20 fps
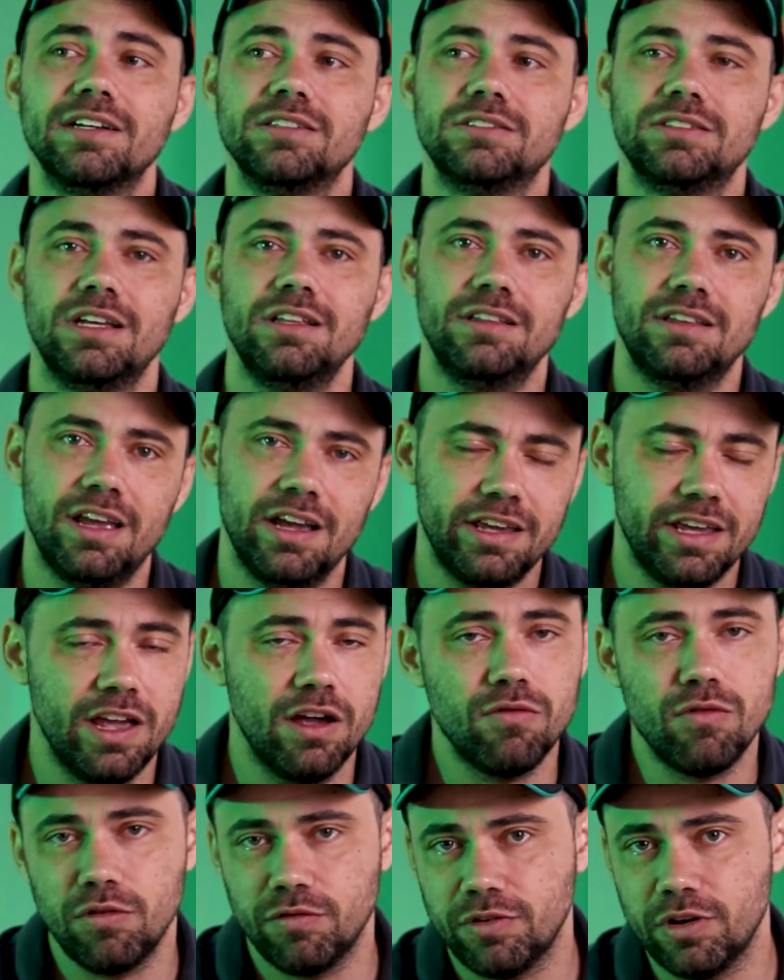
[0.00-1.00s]
sem ter que
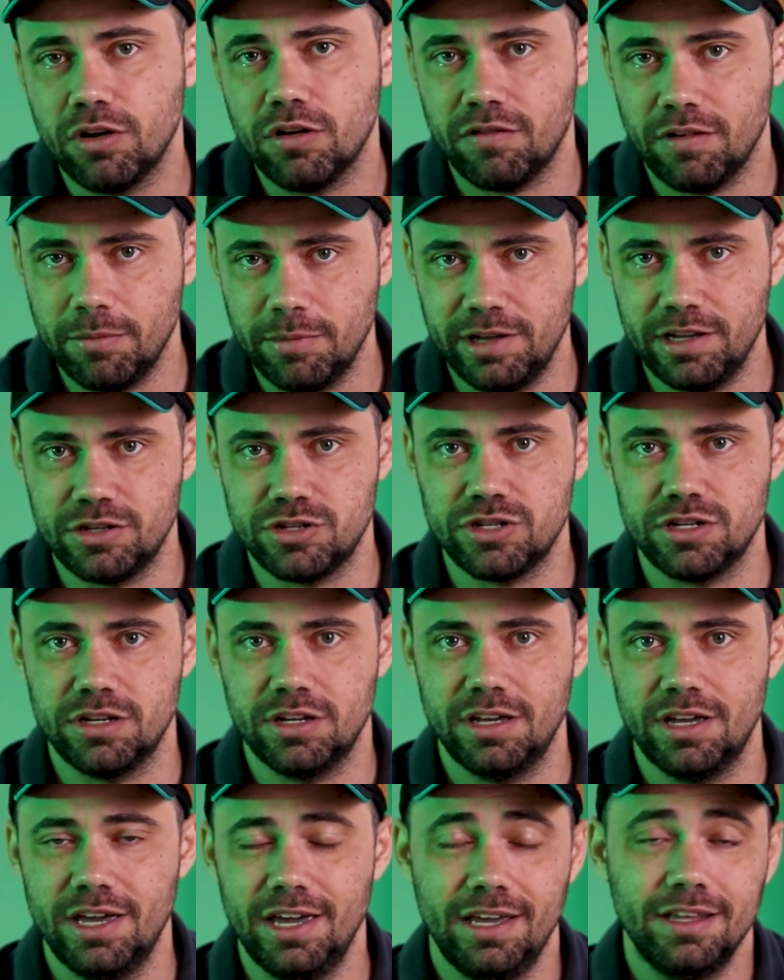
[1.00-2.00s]
revolver
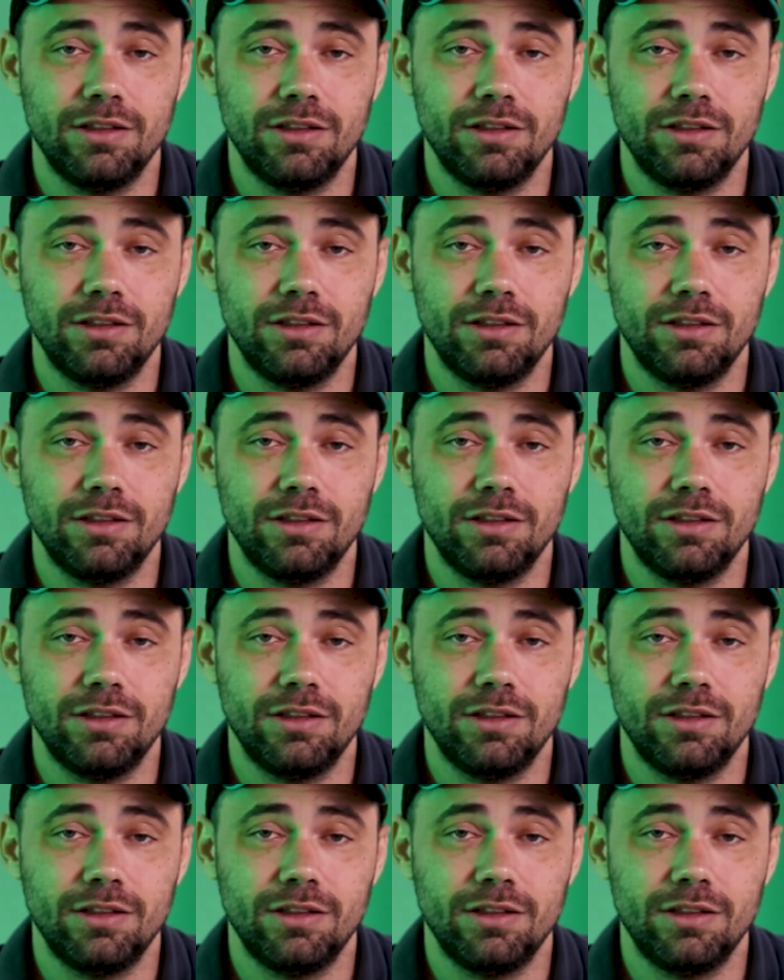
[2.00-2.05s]
novamente.